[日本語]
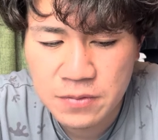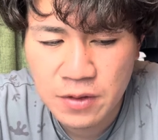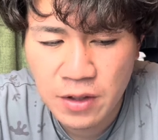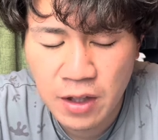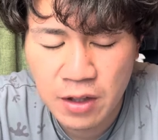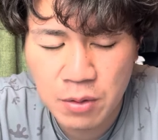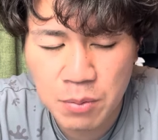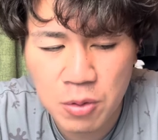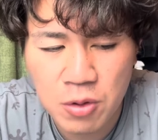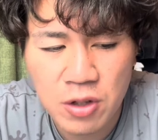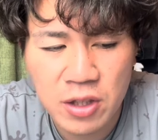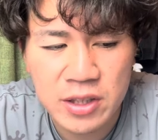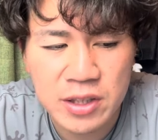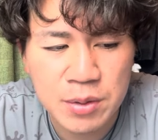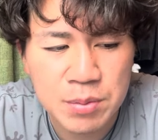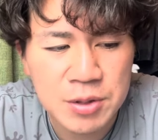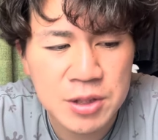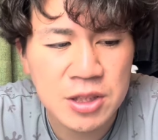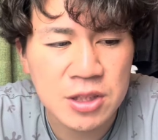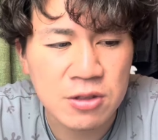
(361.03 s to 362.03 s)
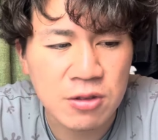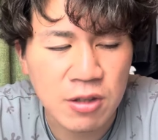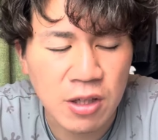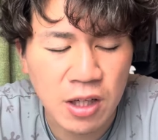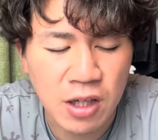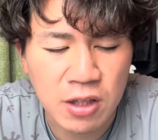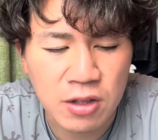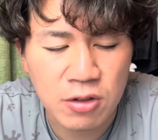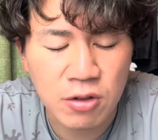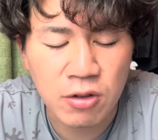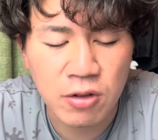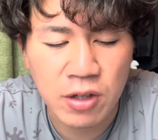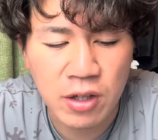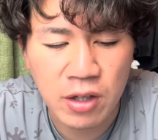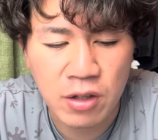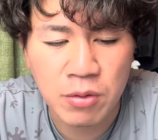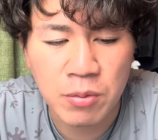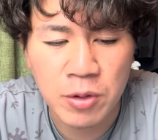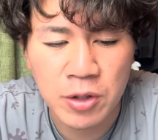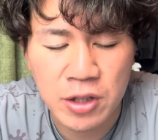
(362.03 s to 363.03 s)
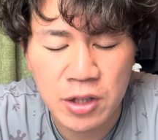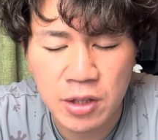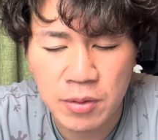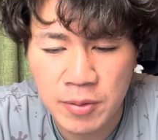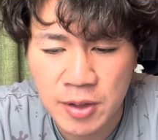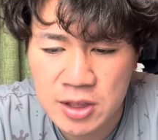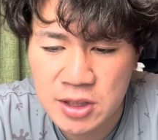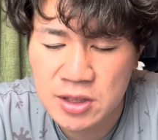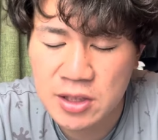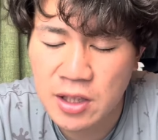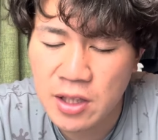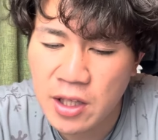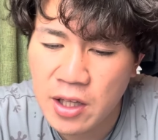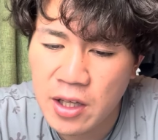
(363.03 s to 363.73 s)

あの僕は厳しいのかなと、え思ってます。